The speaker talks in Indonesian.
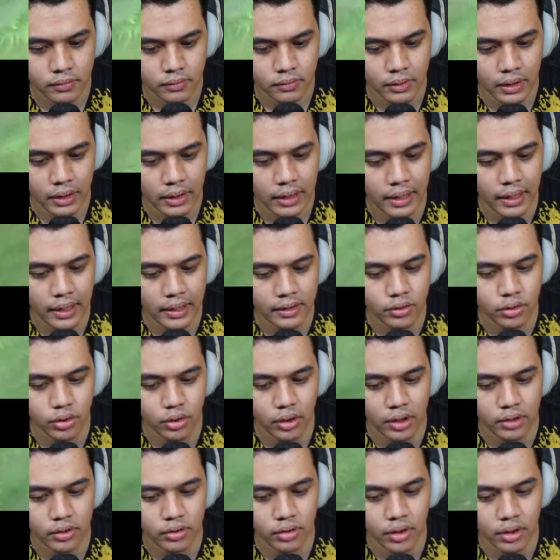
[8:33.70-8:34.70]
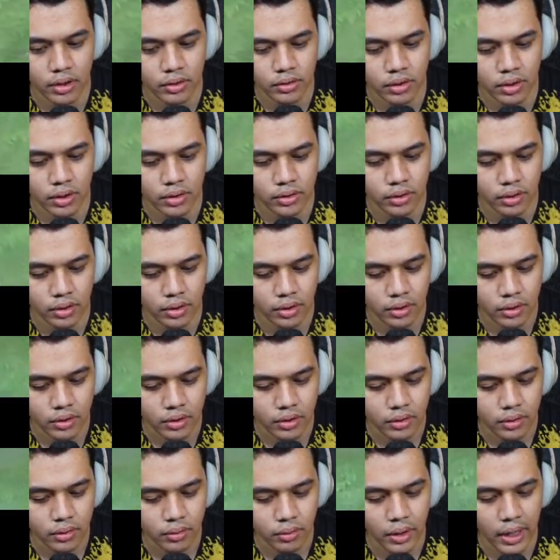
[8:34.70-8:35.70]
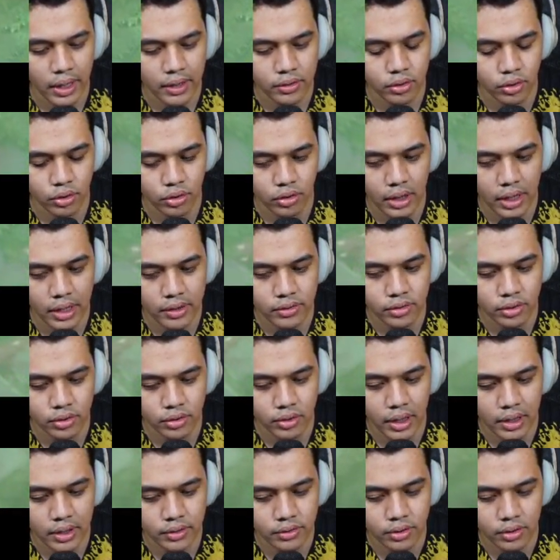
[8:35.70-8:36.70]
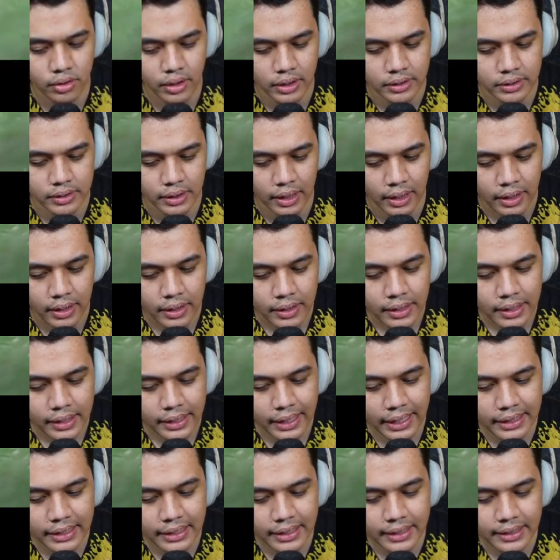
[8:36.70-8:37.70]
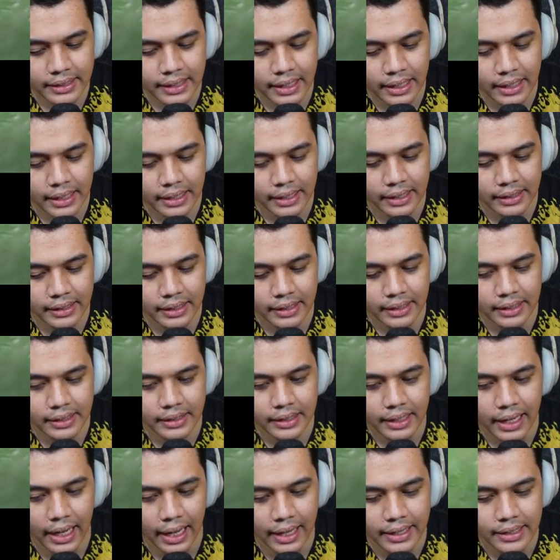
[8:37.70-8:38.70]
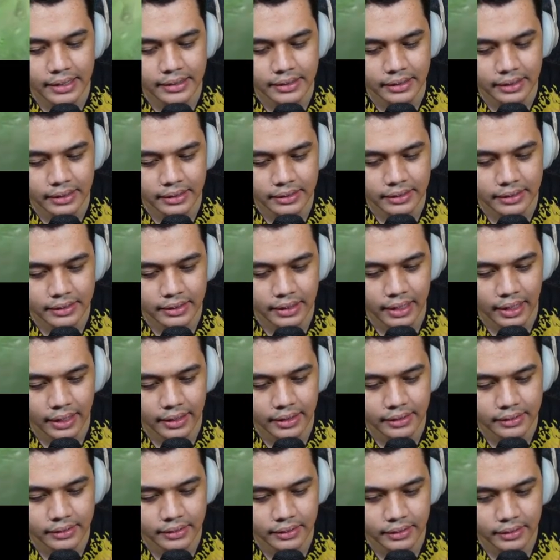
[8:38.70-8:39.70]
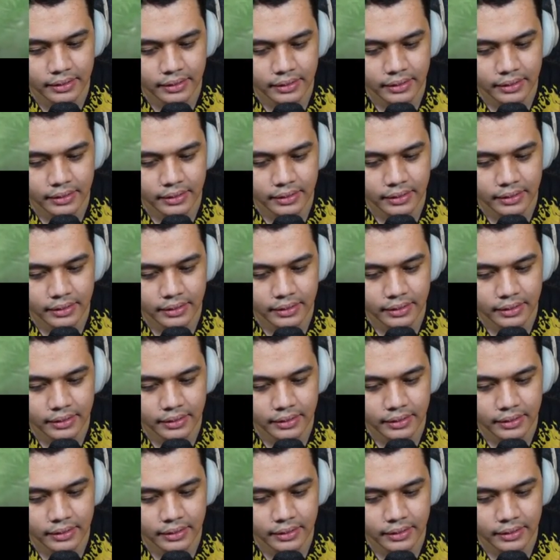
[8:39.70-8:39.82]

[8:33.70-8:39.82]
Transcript: nah hancur hancur hancur hancur udah hancur udah hancur udah hancur guys ya kayaknya kita kita kita kaya sih guys kita kaya sih